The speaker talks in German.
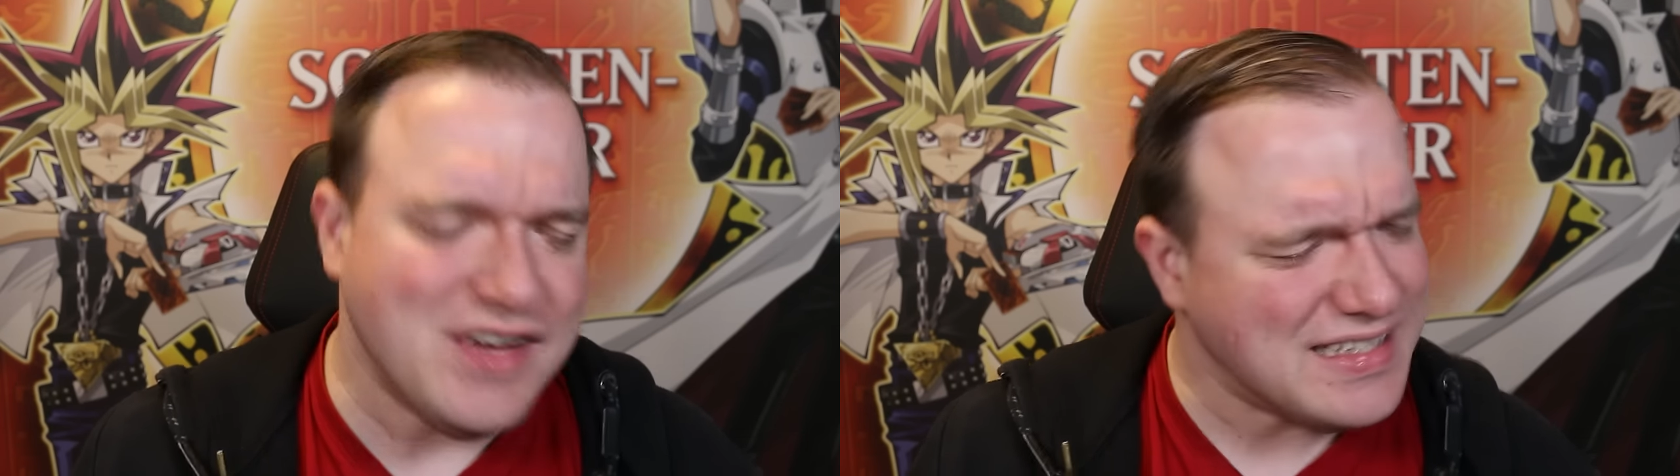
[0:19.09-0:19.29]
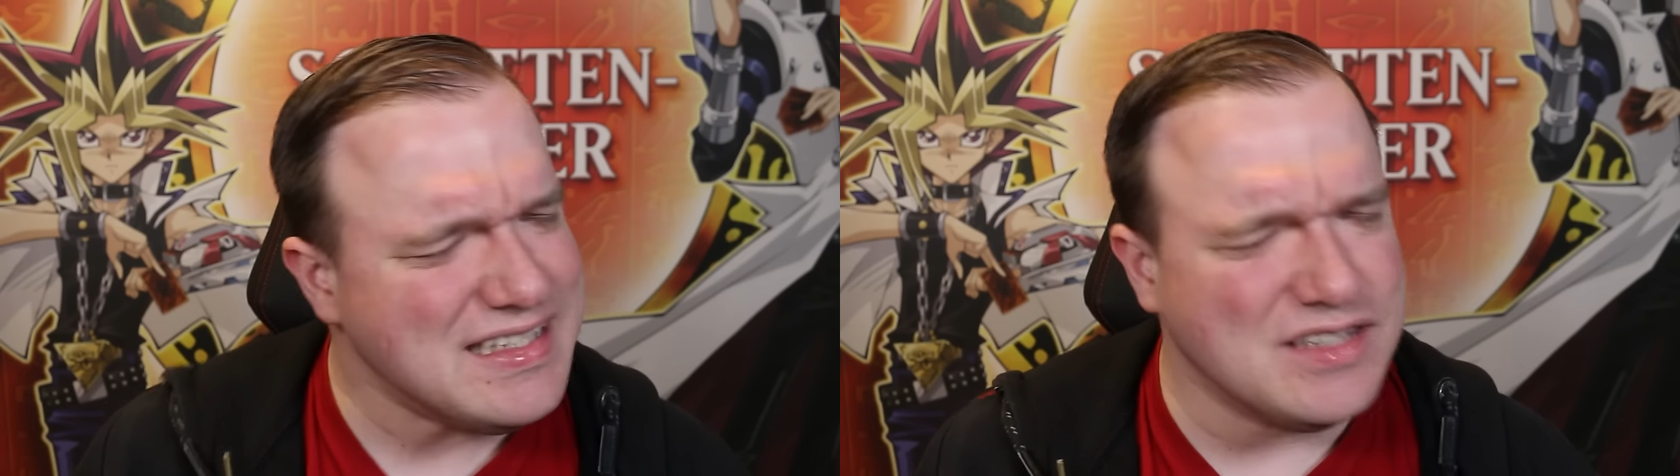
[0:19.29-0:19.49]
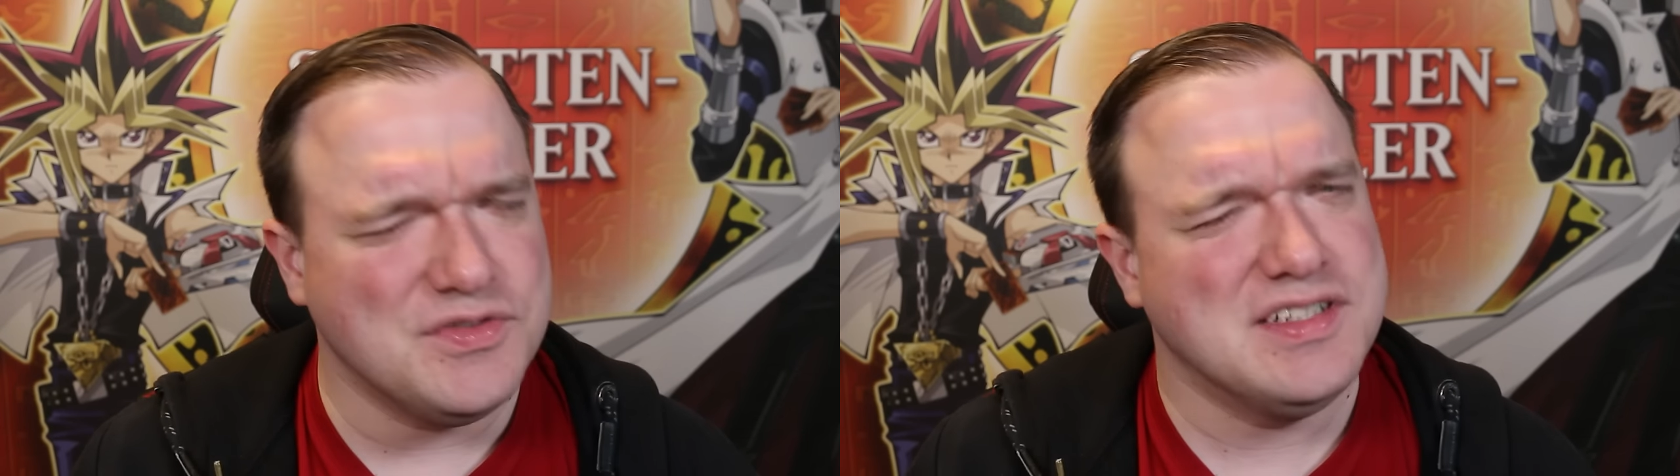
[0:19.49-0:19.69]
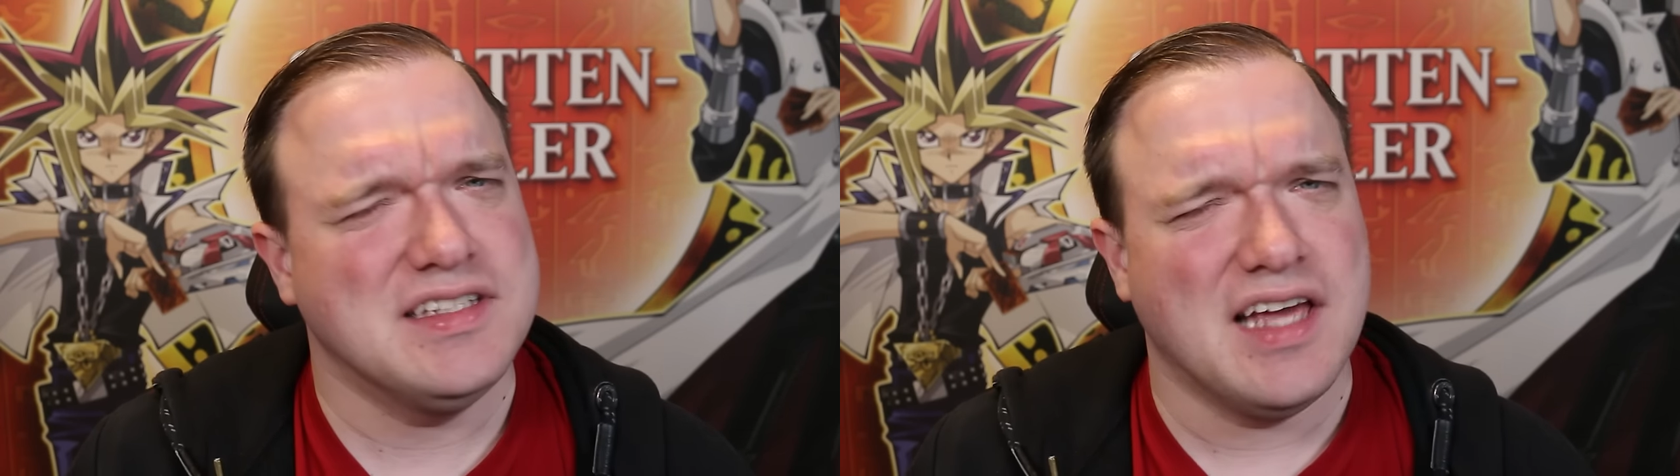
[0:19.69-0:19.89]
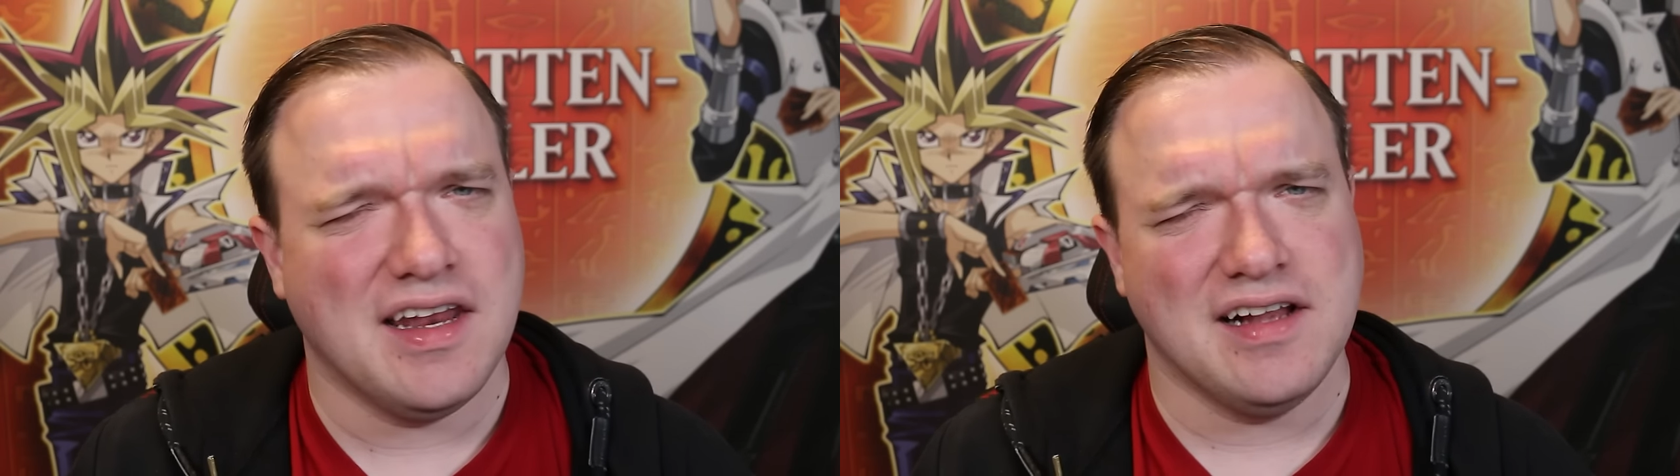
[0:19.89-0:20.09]
Was ist auf
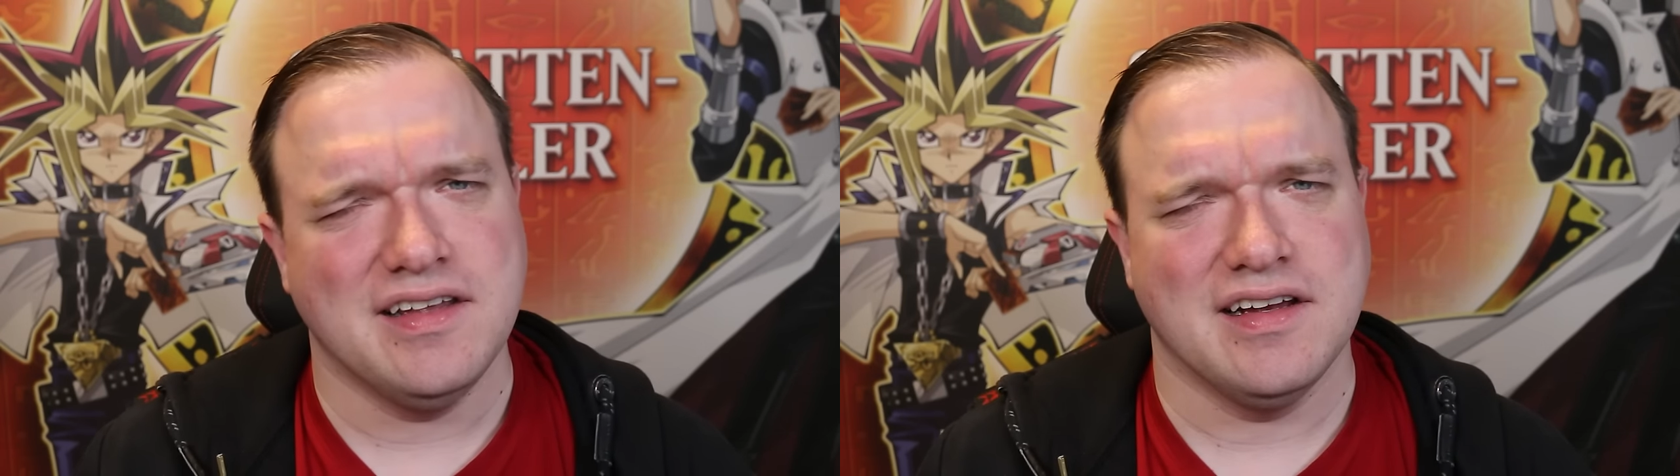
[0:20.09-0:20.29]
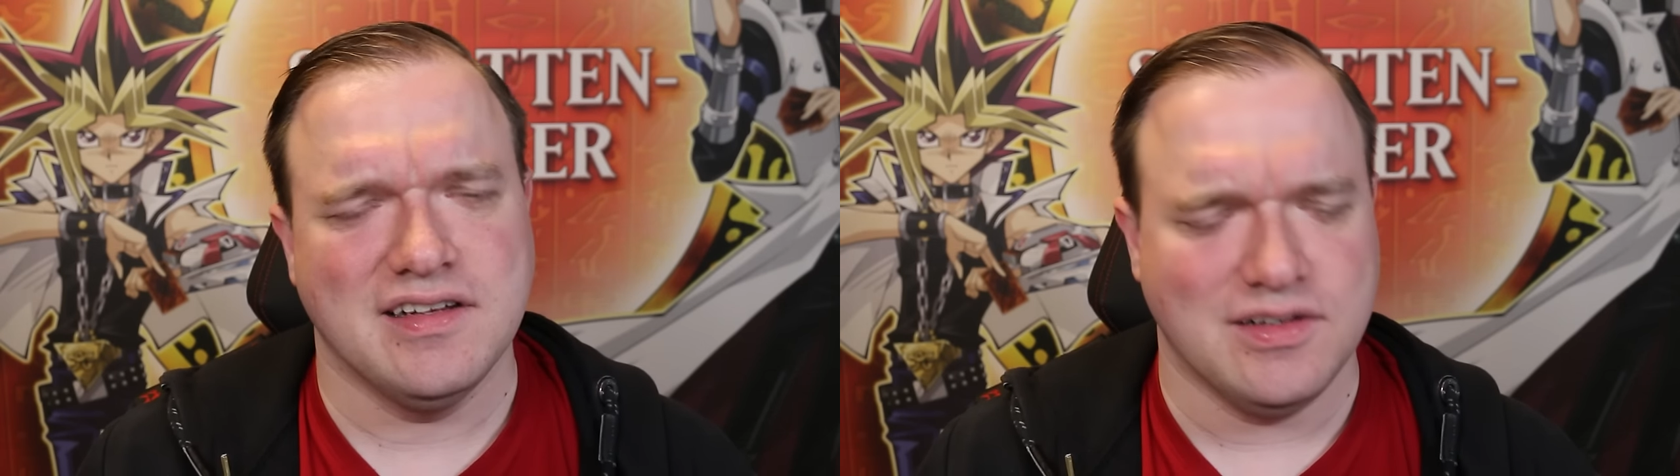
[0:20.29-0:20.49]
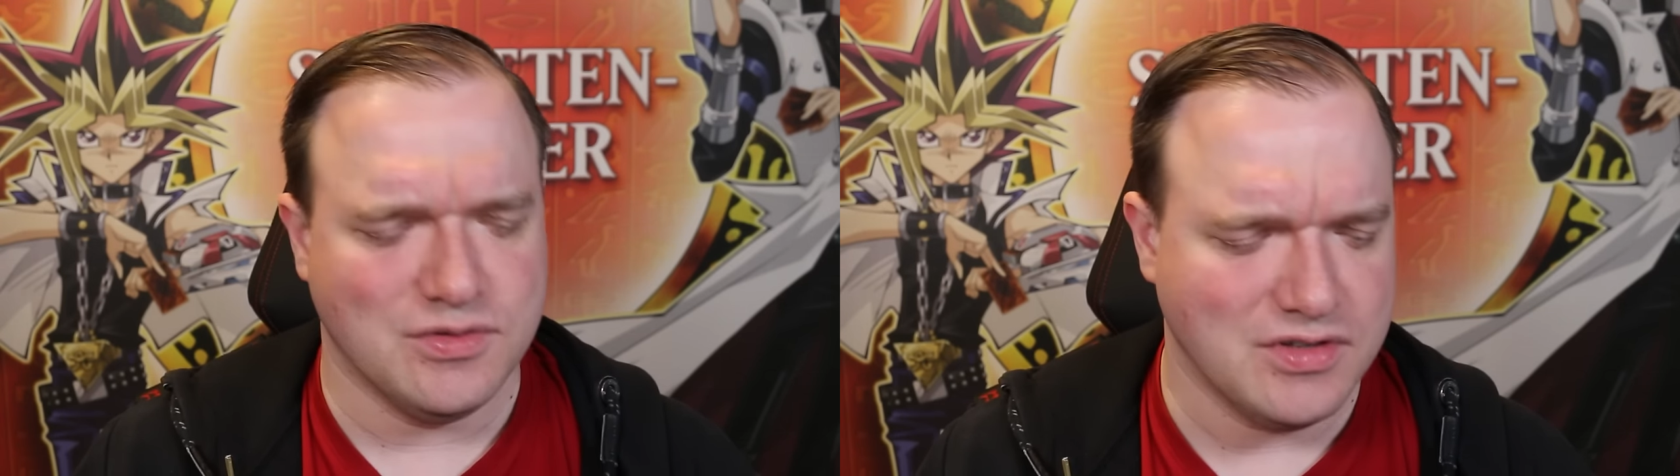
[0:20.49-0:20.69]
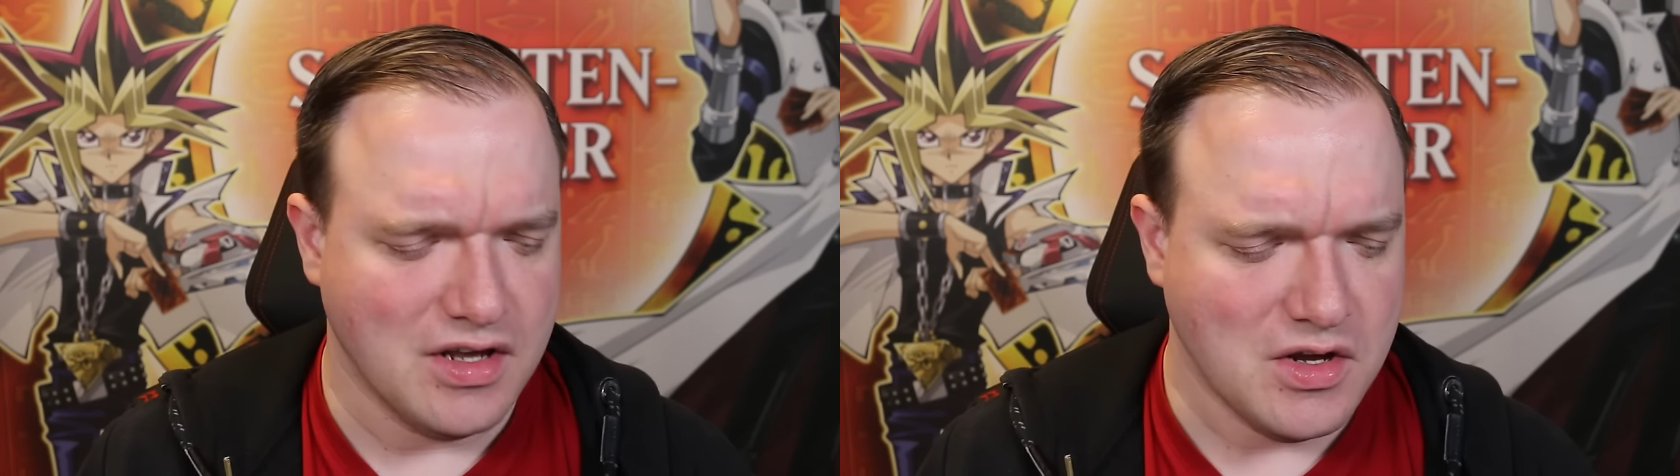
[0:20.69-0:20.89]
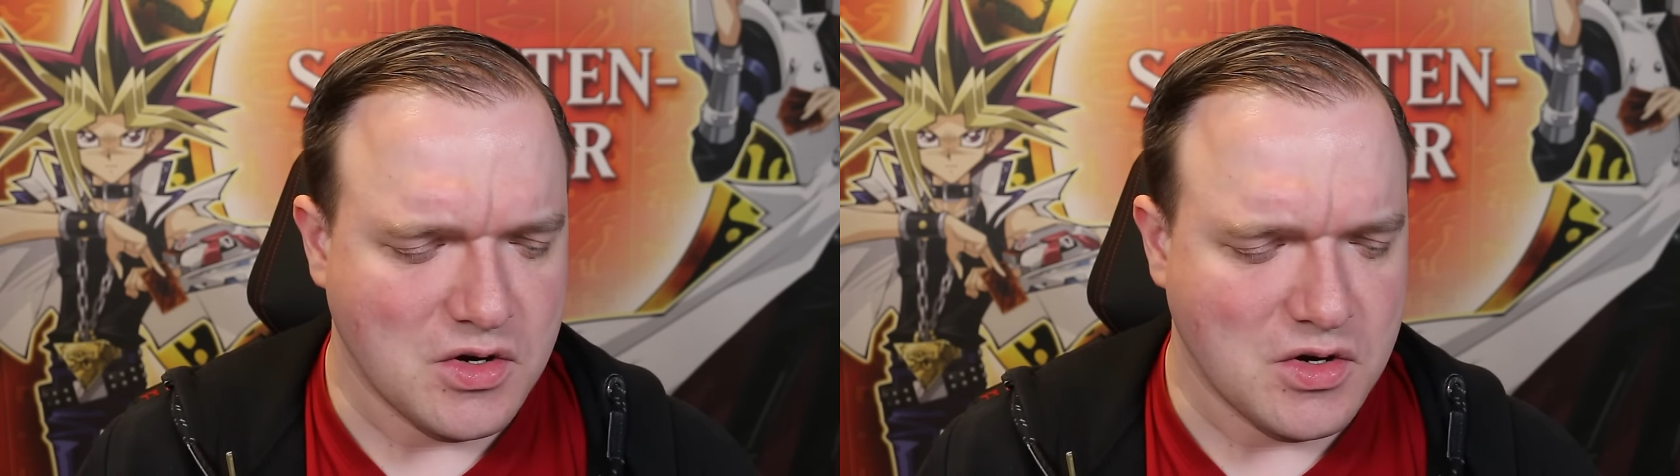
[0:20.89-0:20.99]
diesem Kanal hier eigentlich los?